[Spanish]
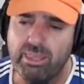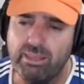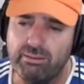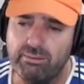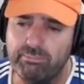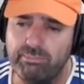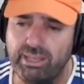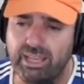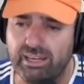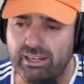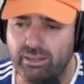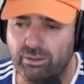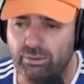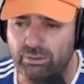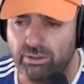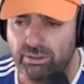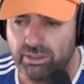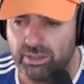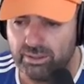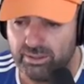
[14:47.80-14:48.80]
me ha
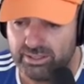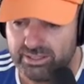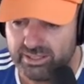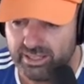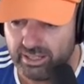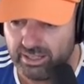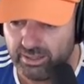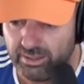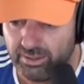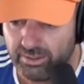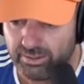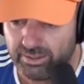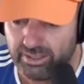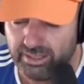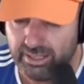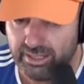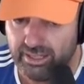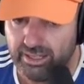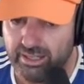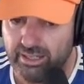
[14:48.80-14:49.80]
reconocido el instalador
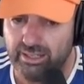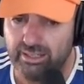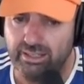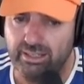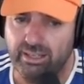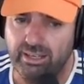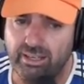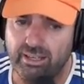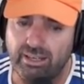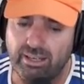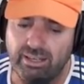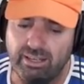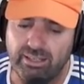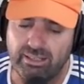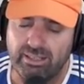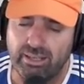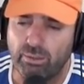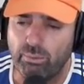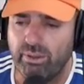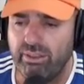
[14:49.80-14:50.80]
la, la,
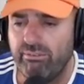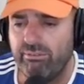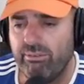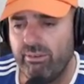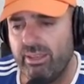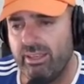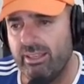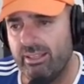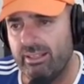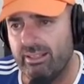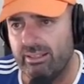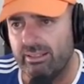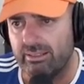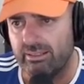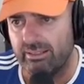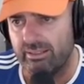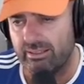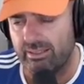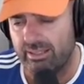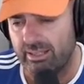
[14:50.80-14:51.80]
la Wi-Fi,
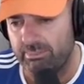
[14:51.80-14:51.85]
le he